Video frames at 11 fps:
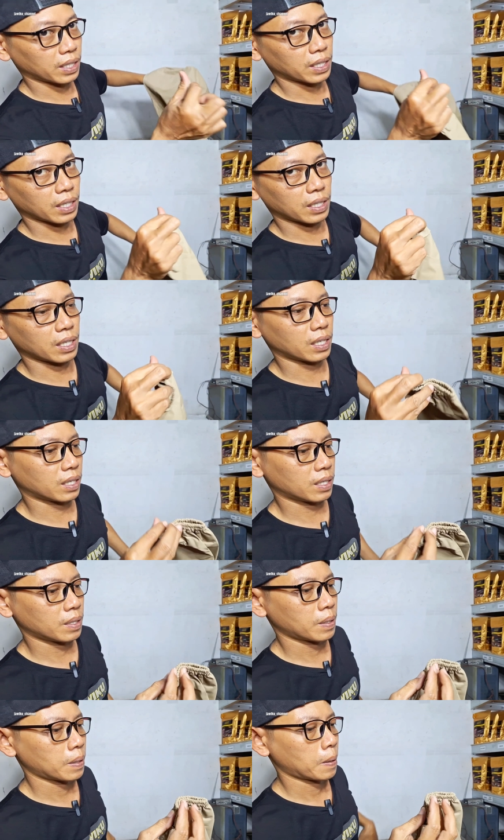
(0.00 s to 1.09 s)
ini ada
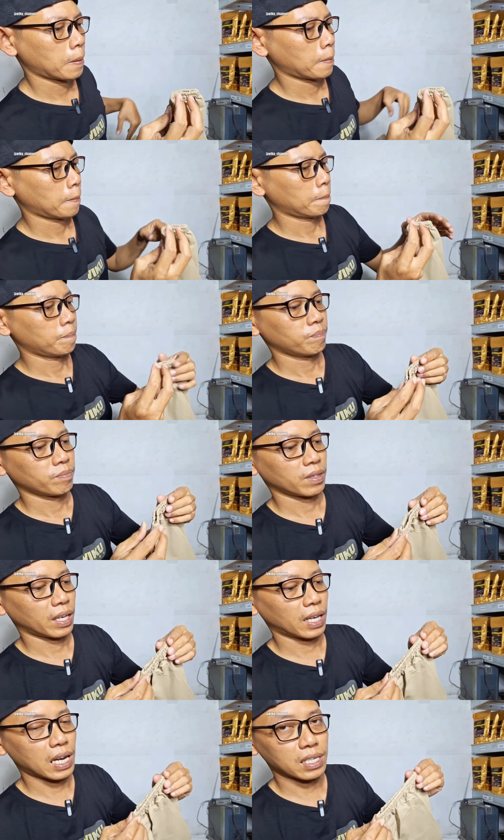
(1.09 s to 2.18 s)

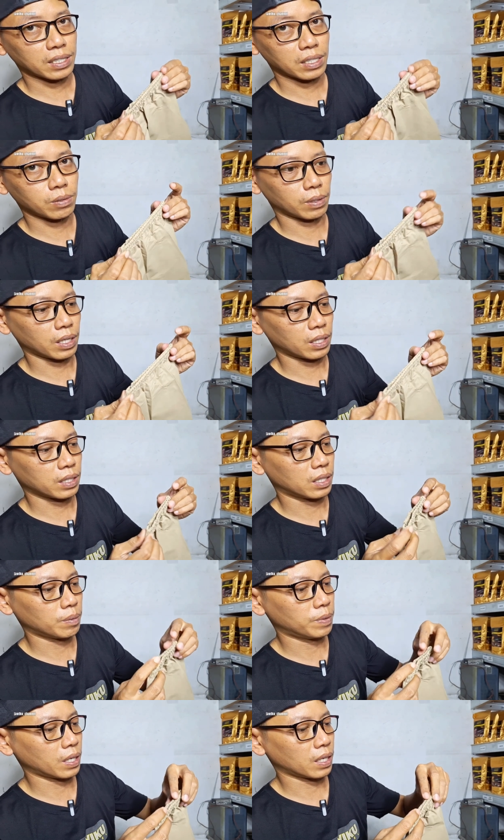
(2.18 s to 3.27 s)
elastis juga
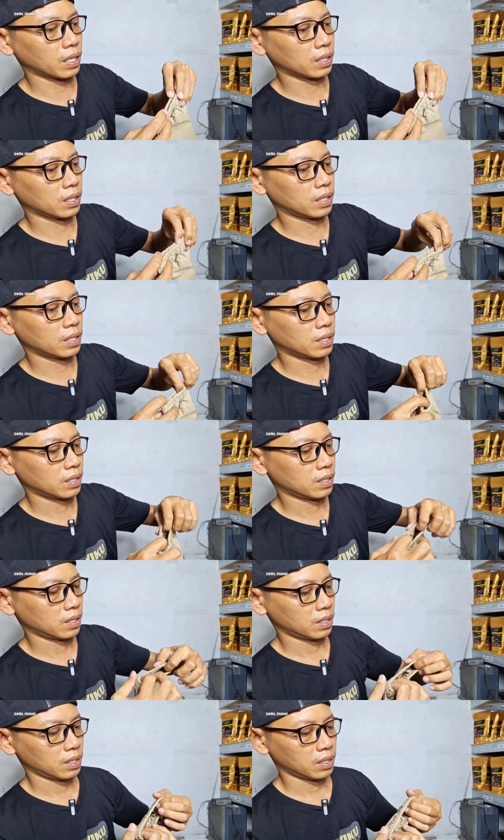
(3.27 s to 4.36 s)
jadi biar nanti
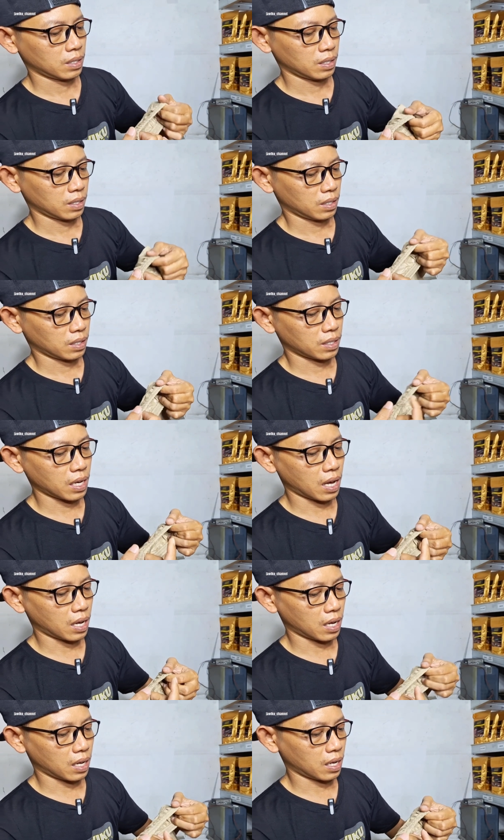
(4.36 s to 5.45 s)

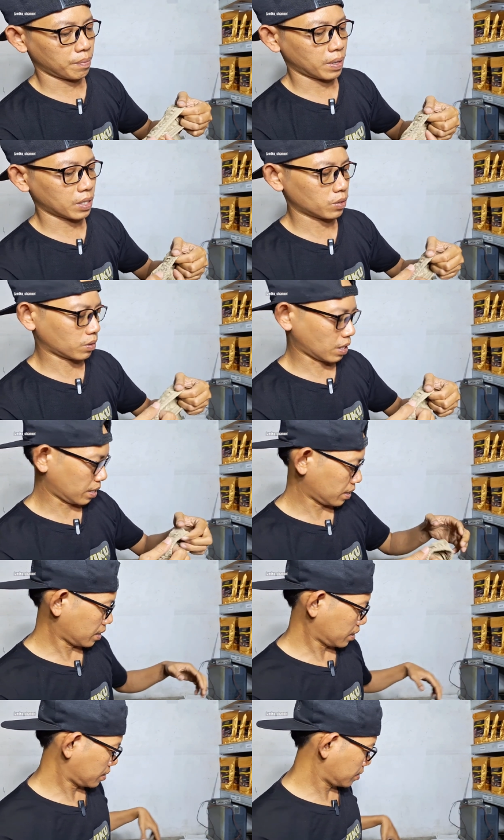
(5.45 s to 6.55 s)
nggak masuk airnya